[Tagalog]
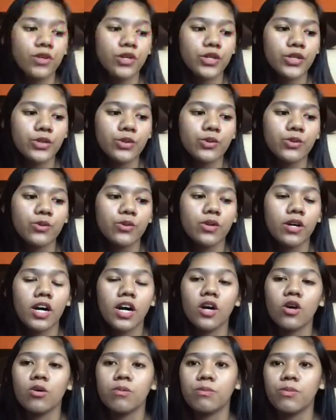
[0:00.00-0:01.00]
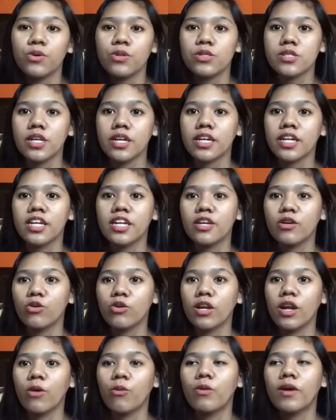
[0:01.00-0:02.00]
for you? Ako po, sarili
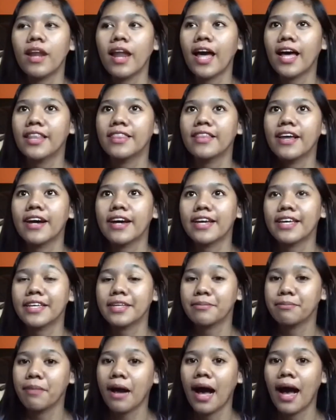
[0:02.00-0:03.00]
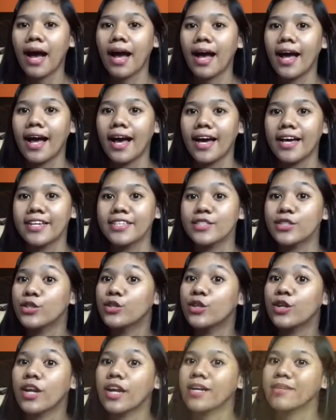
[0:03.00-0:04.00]
ko lang. Wala ng iba.
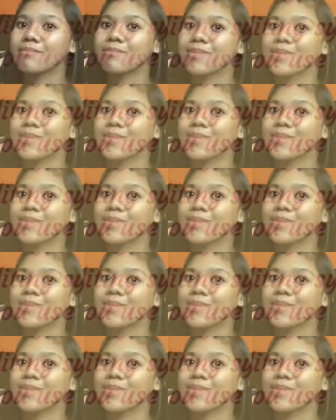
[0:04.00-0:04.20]
Yun lang